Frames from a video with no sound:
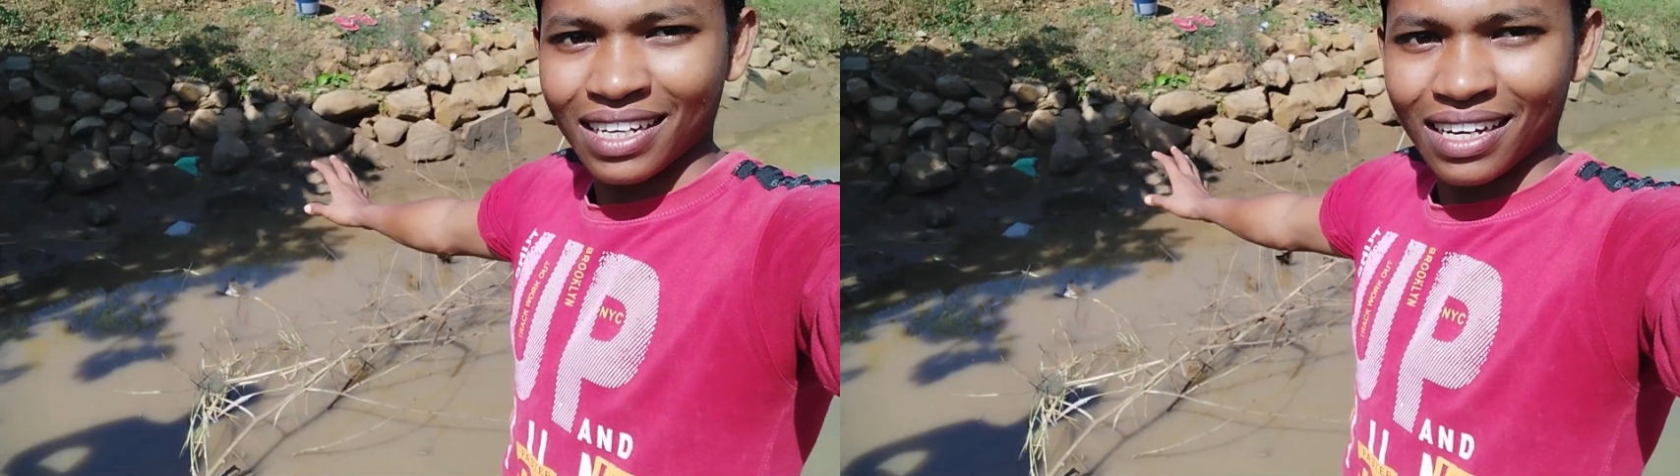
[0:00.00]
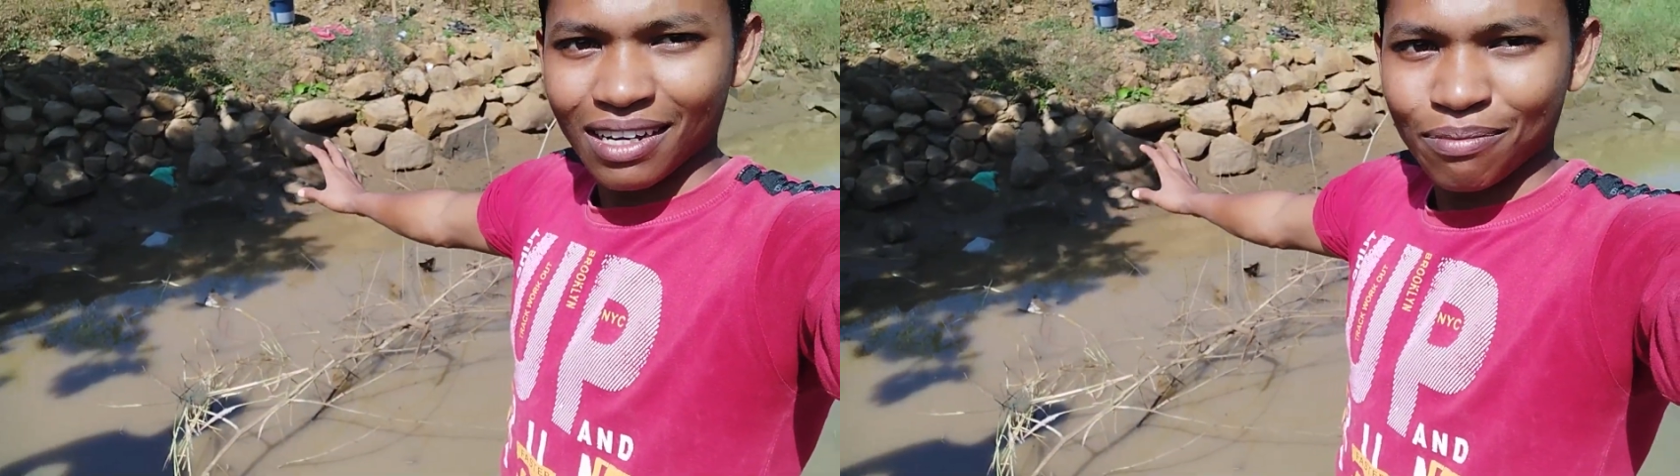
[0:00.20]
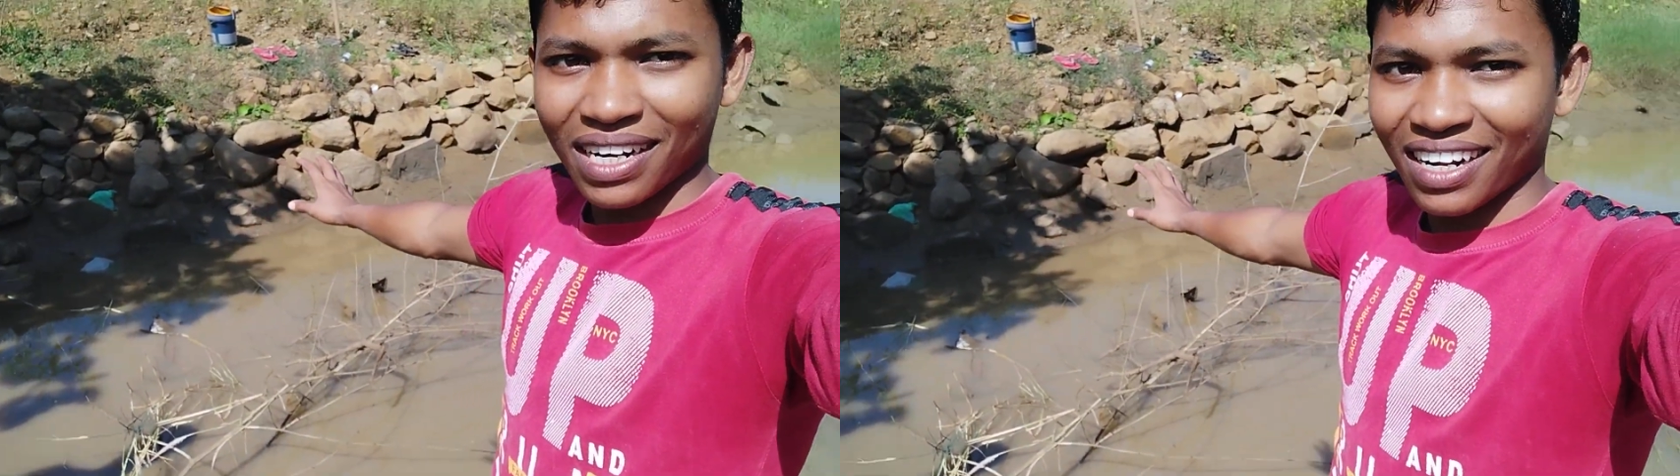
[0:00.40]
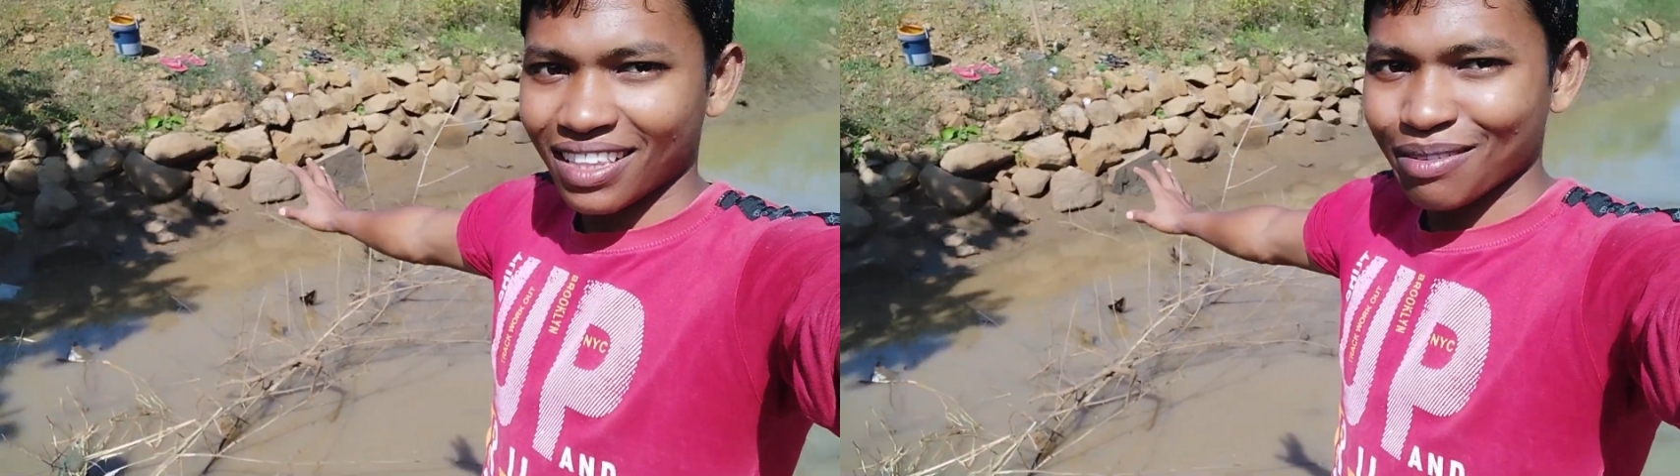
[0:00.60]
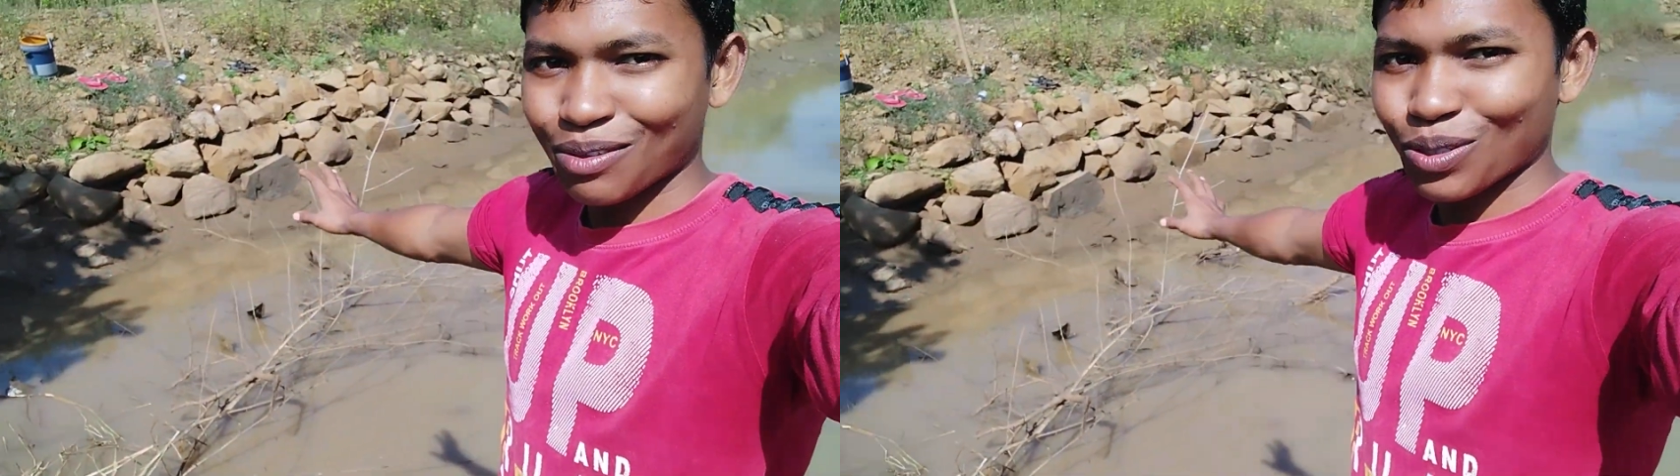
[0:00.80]
लगभग
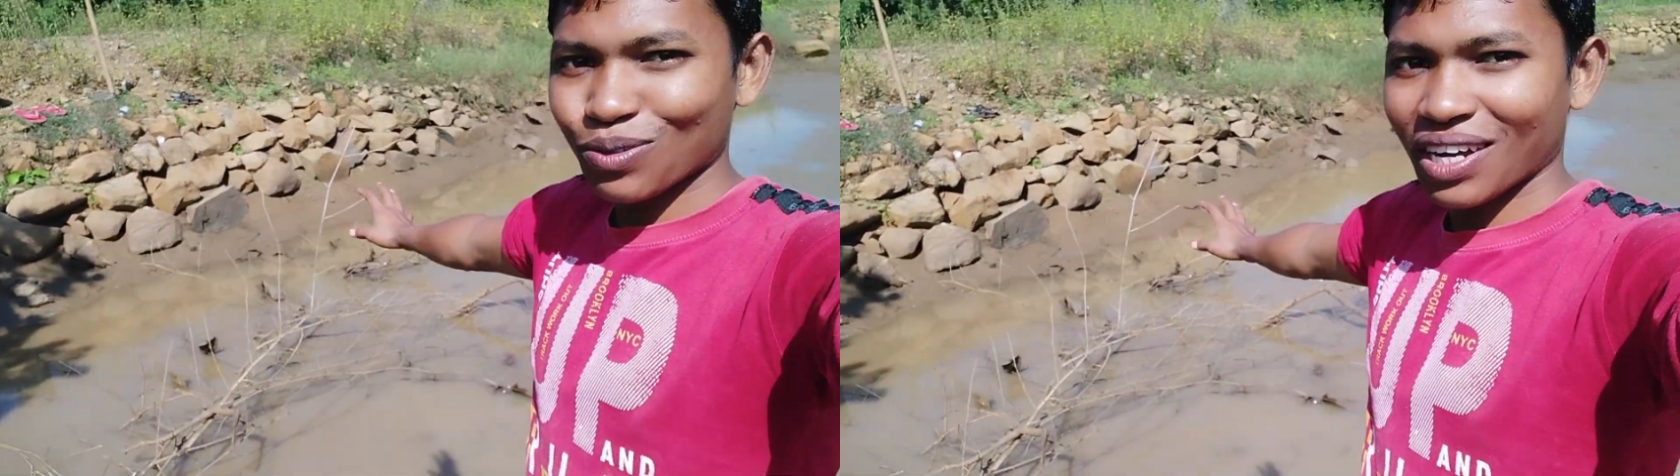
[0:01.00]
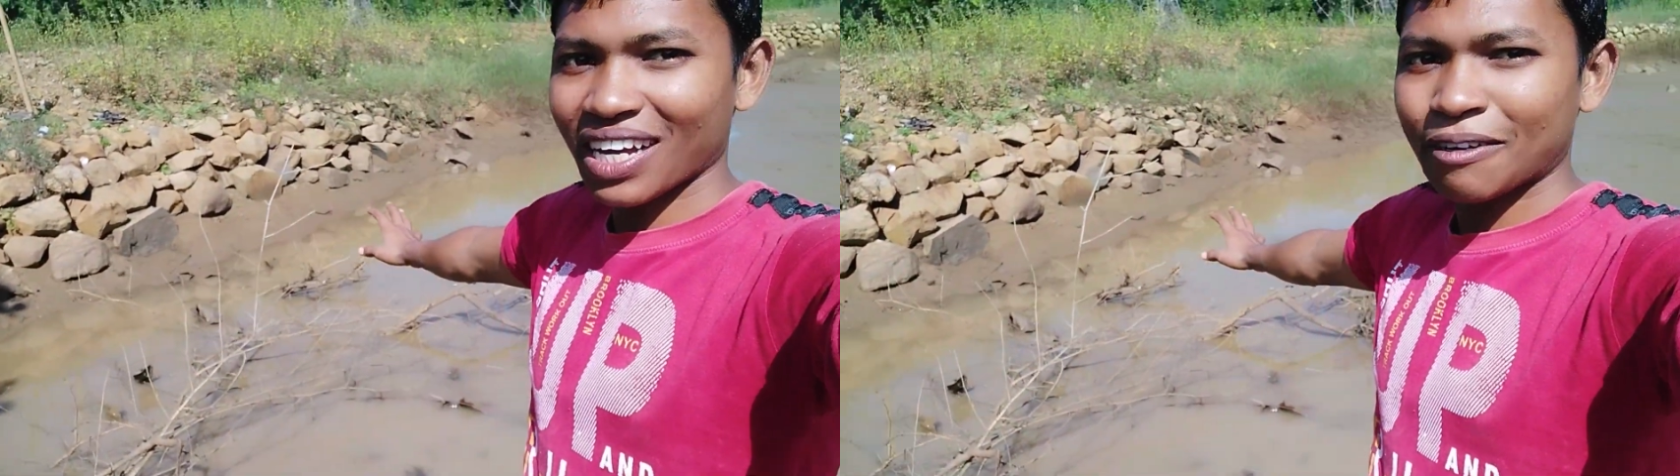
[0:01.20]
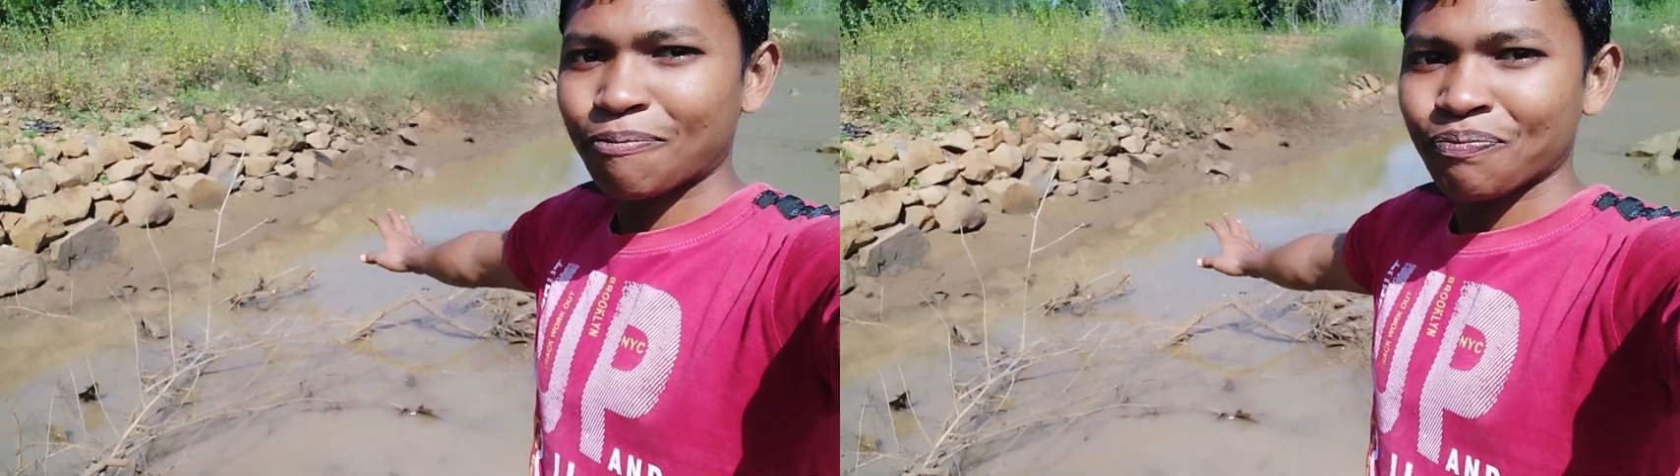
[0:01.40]
ख़त्म हो चुका है